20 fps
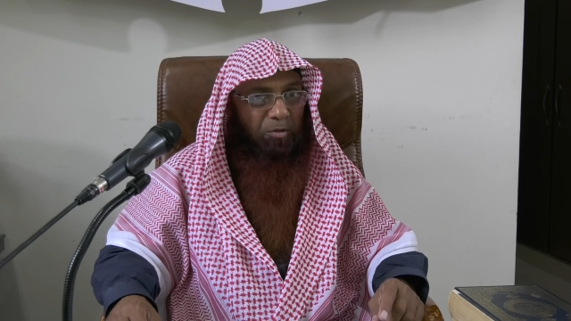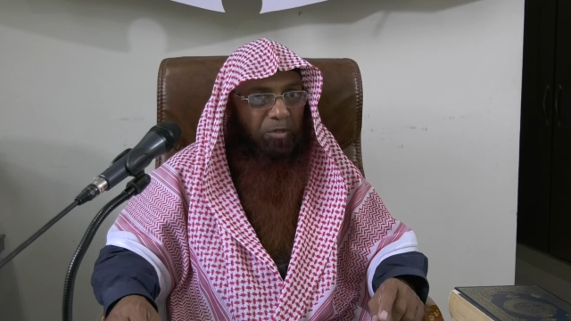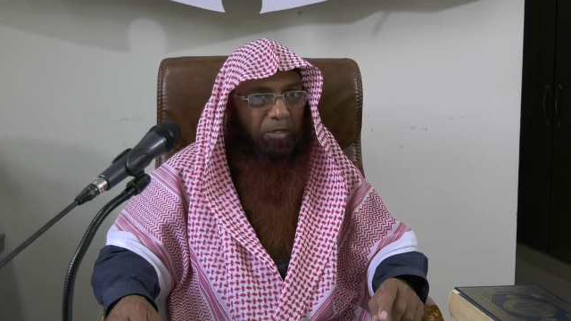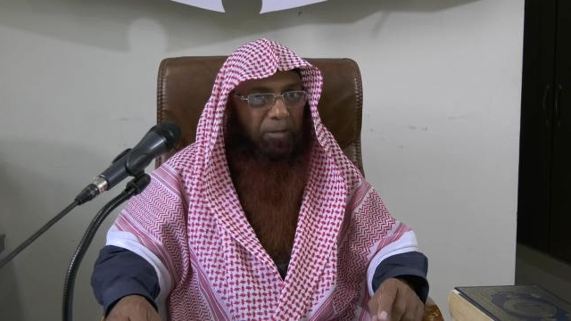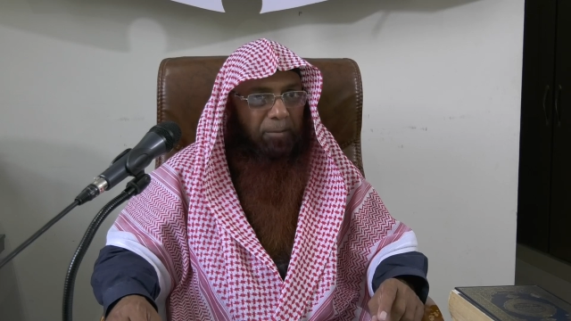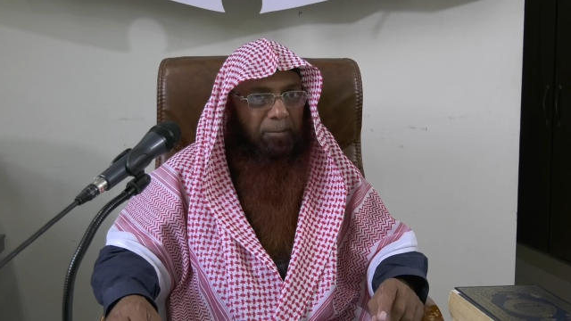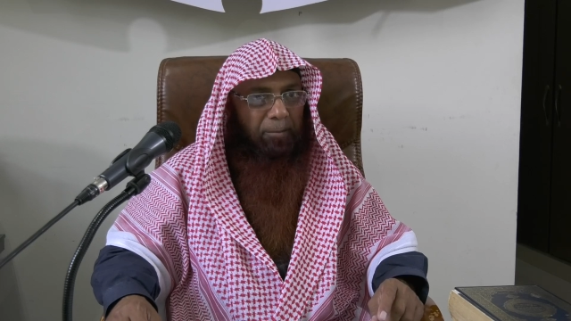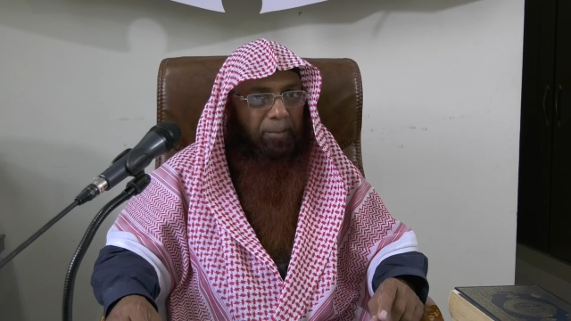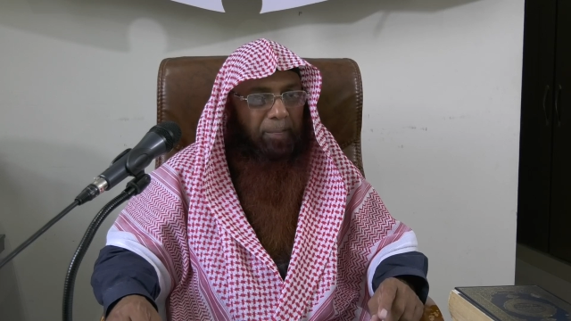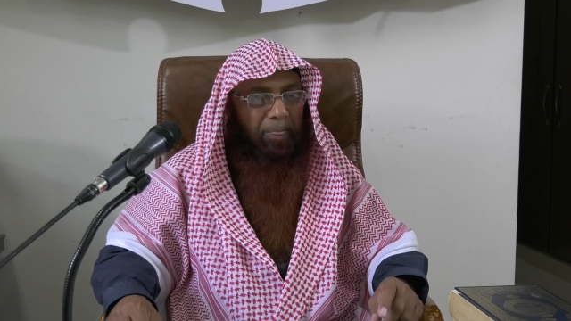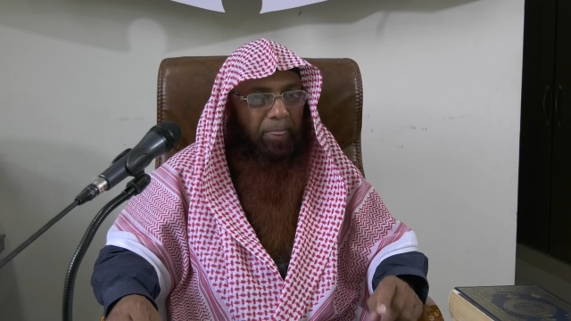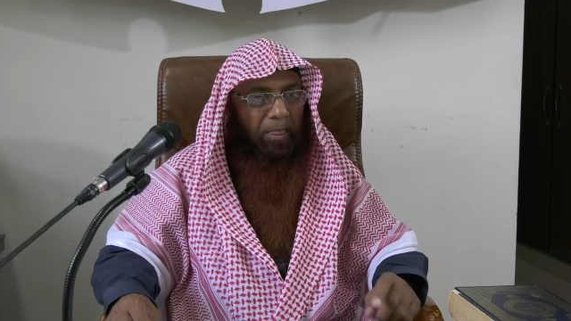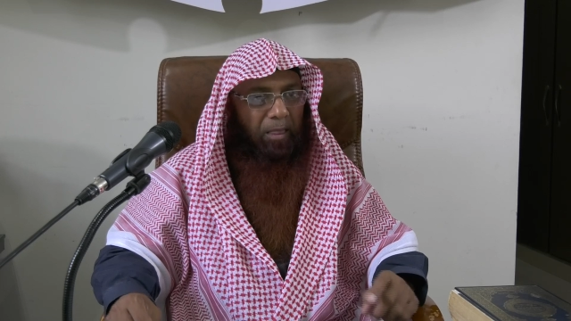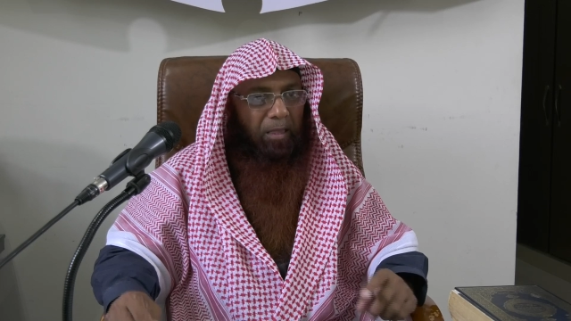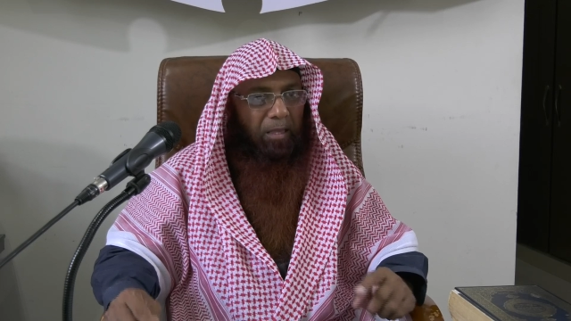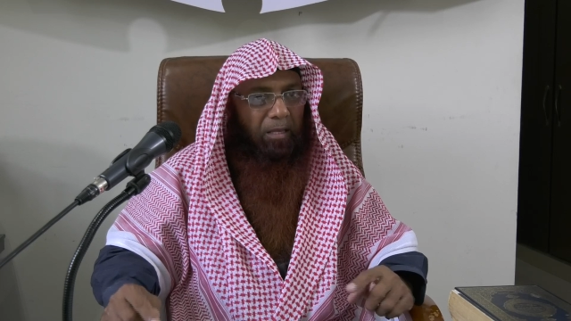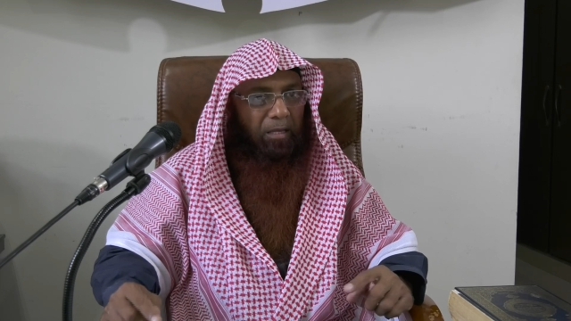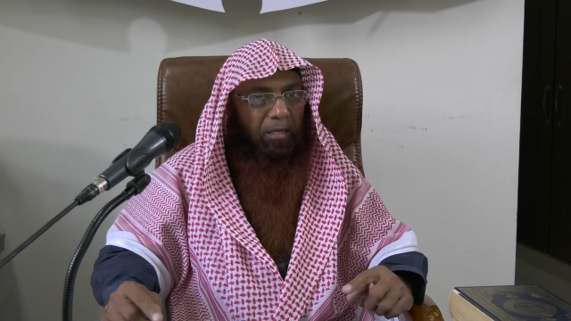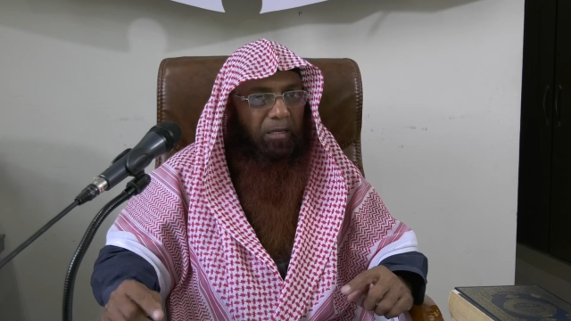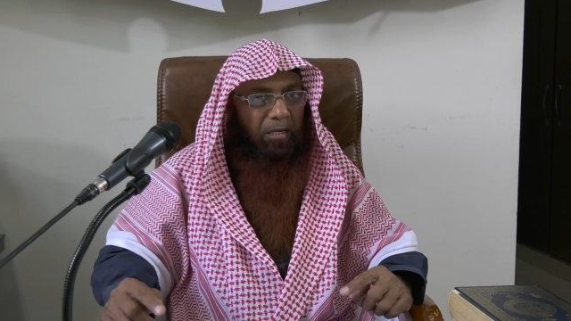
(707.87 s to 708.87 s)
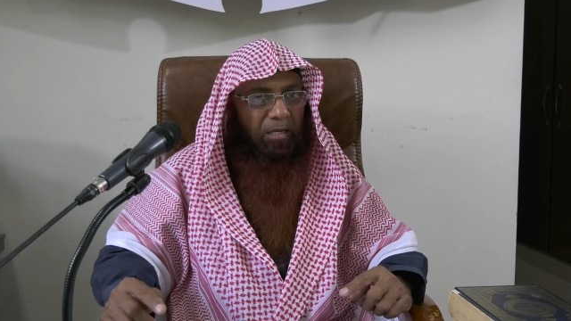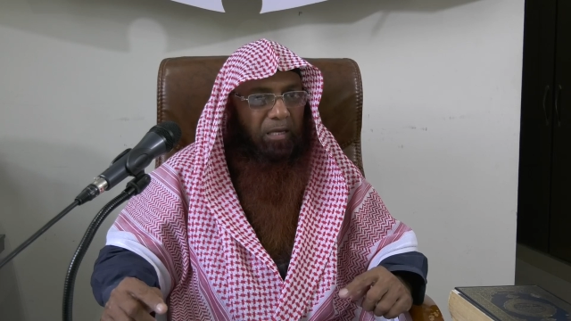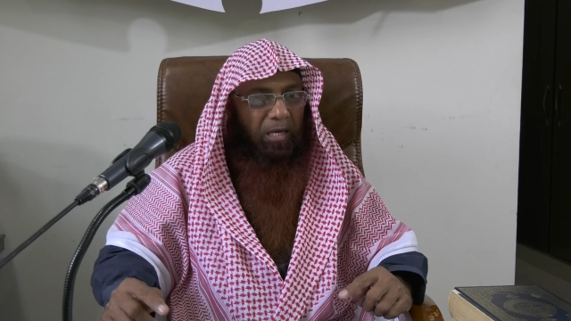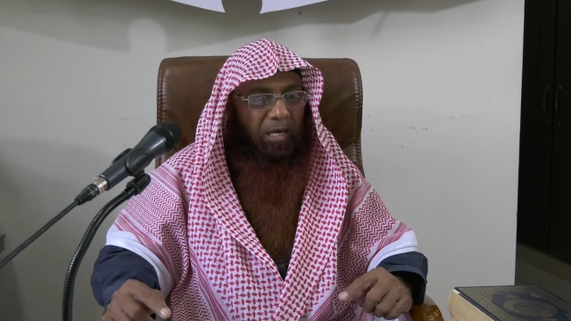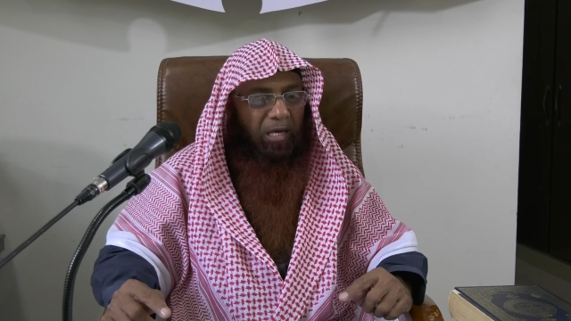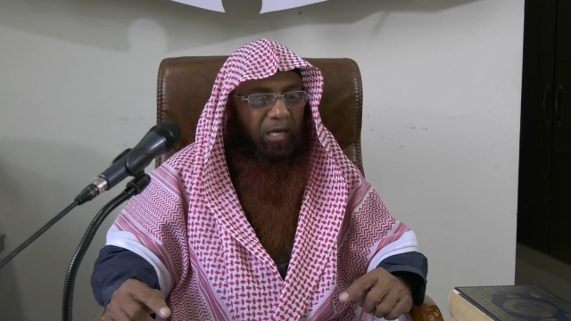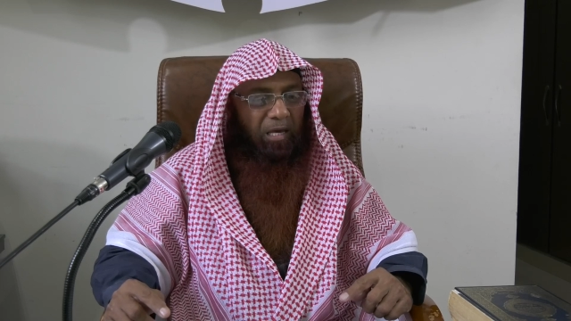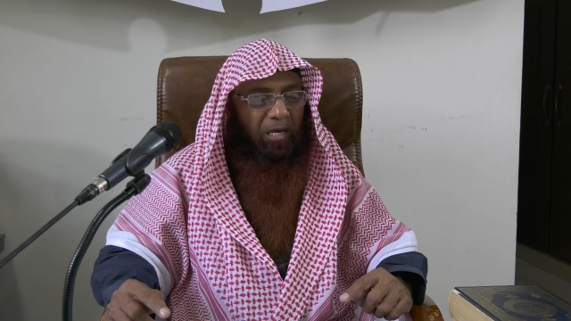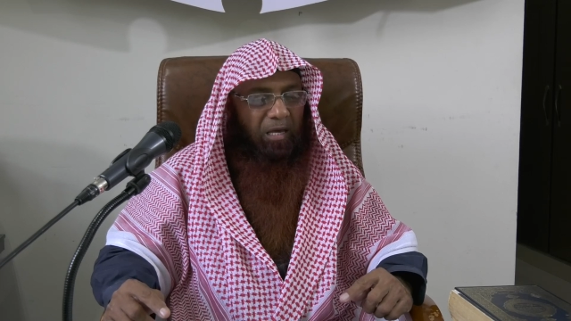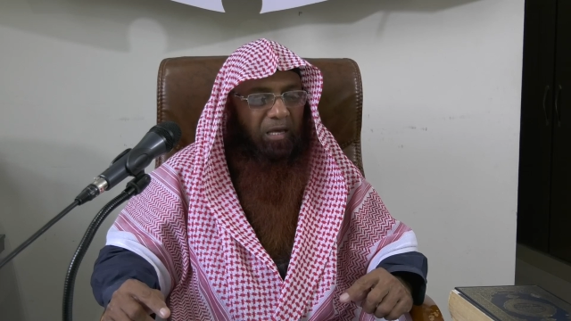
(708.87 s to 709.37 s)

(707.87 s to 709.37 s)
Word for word: हुई कि